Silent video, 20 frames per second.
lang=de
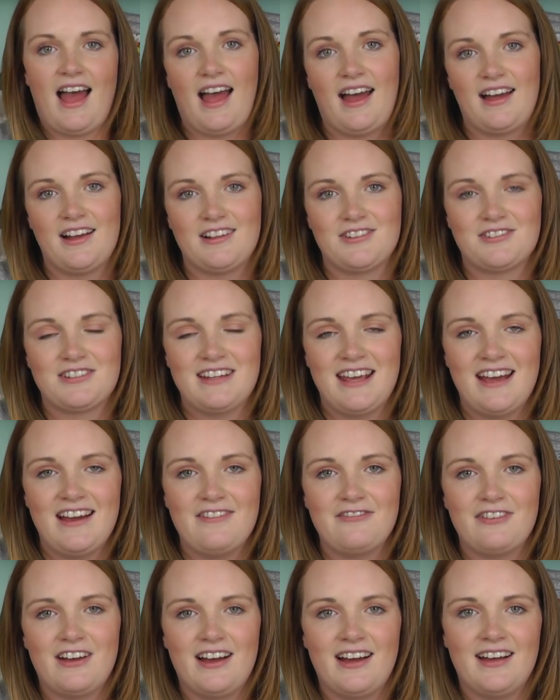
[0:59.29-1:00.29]
Also der
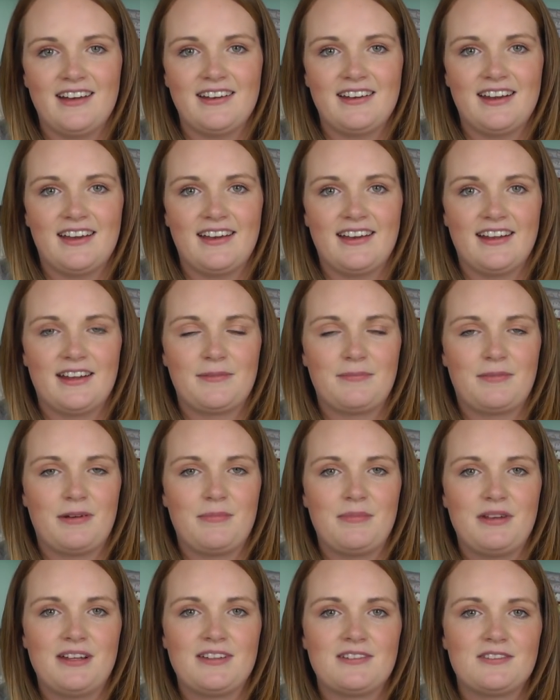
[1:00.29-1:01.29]
Faden, der jetzt bei
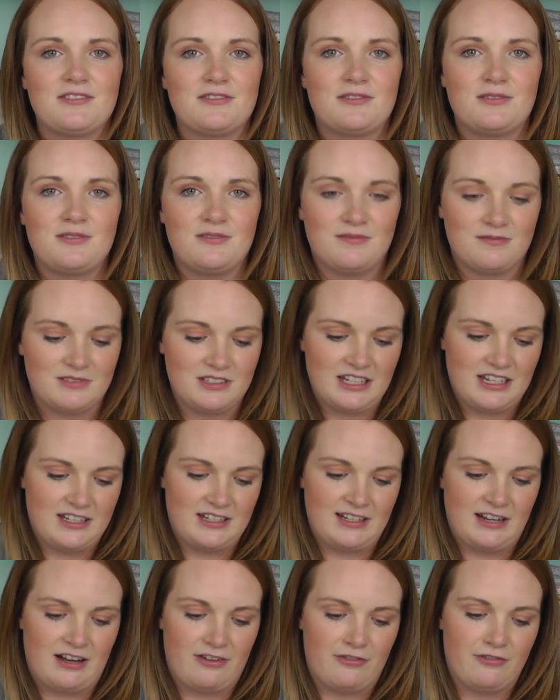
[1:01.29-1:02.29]
mir
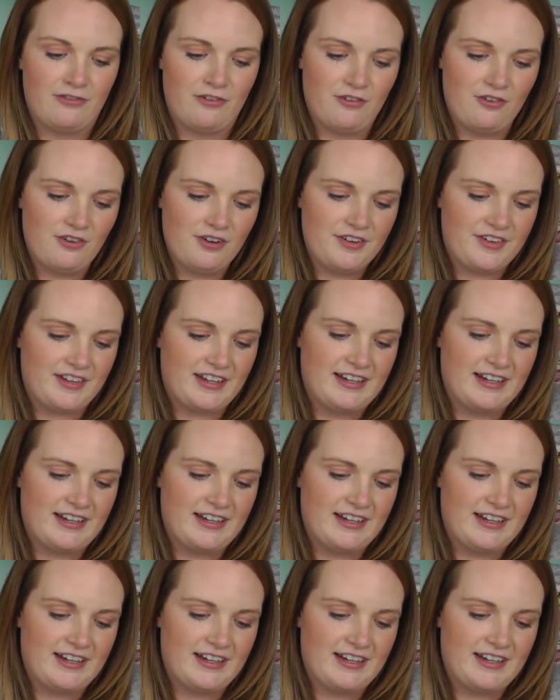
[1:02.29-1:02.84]
sich nach vorne